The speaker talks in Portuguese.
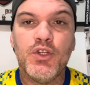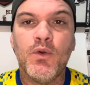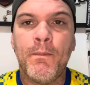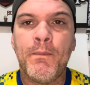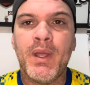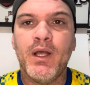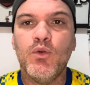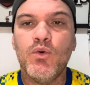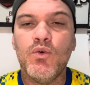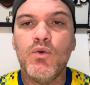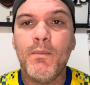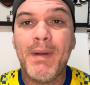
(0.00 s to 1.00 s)

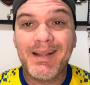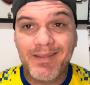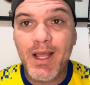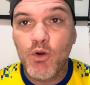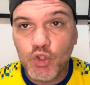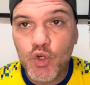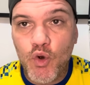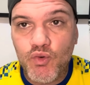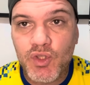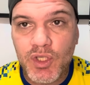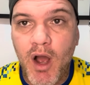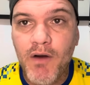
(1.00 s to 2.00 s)
pelo Matheus
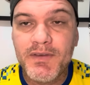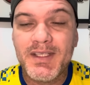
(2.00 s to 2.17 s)
Gonçalves,